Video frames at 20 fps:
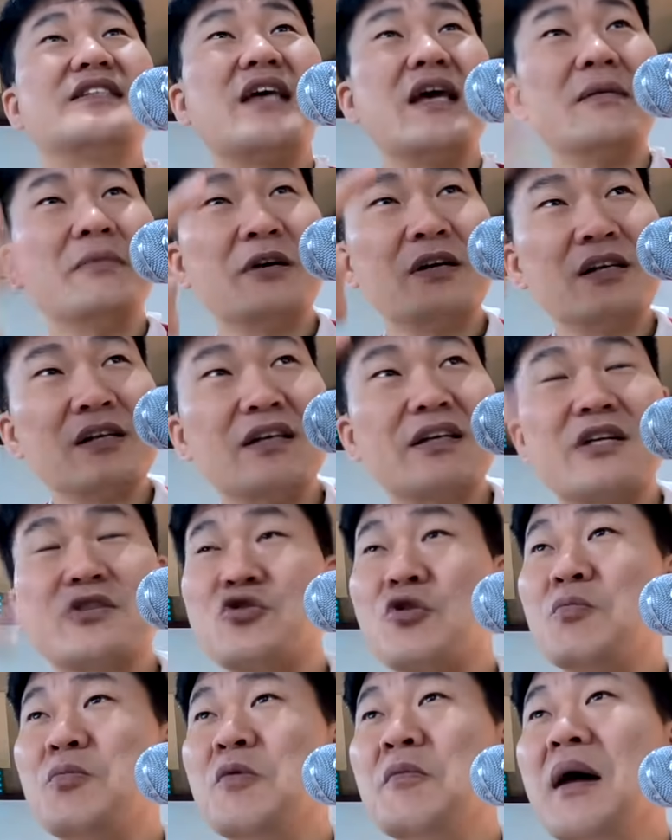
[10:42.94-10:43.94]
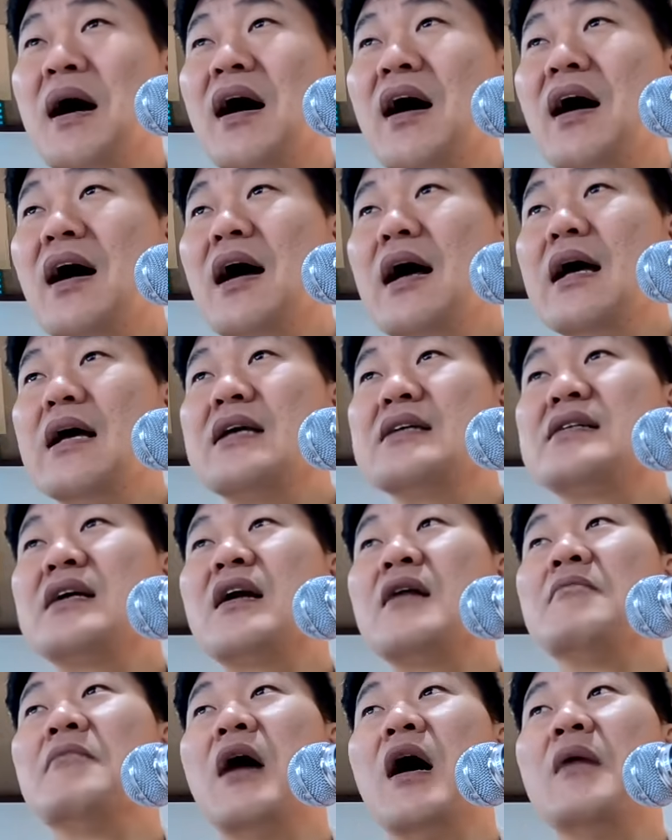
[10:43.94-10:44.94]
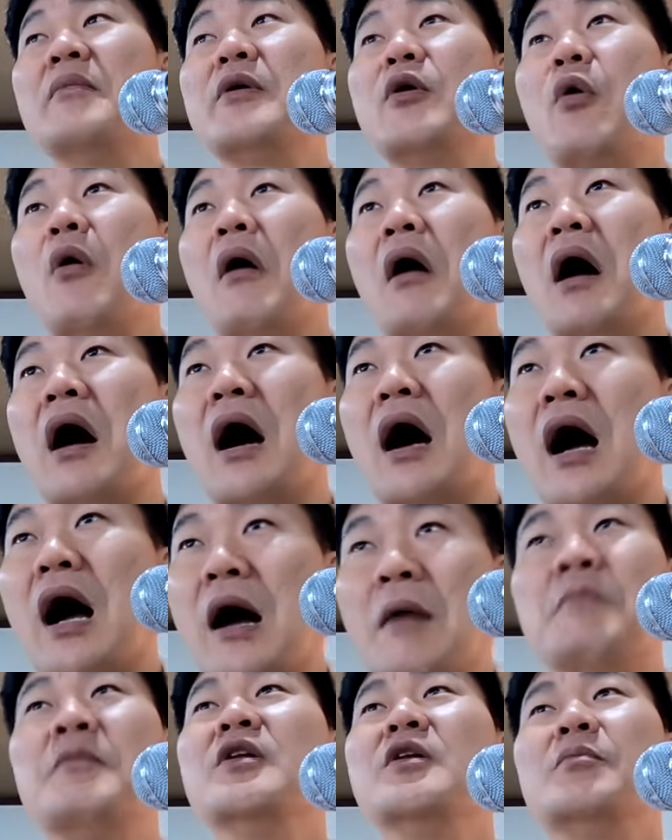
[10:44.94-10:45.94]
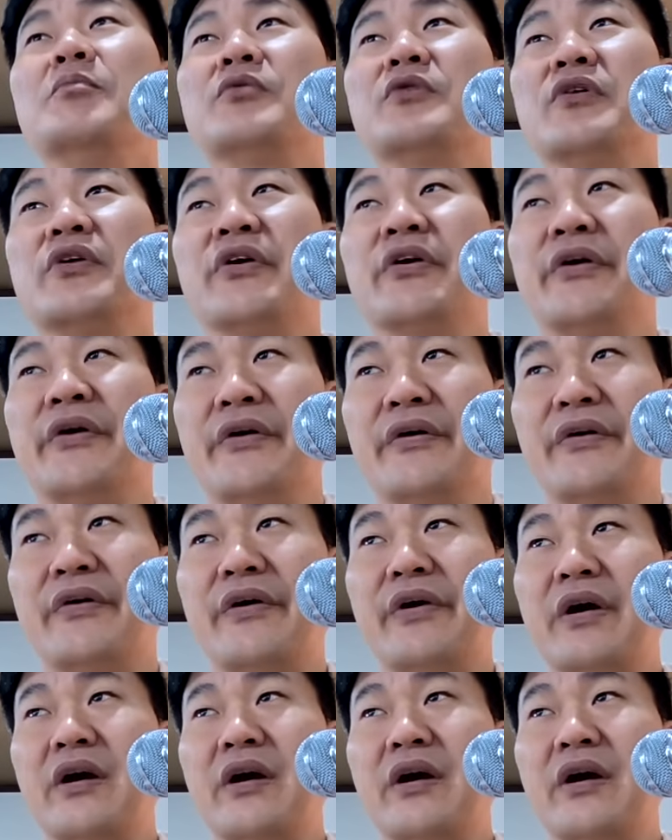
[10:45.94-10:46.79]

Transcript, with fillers: 세 번을 그래 줬구마. 이 사람 마음이 확믿어뿌는 거예요.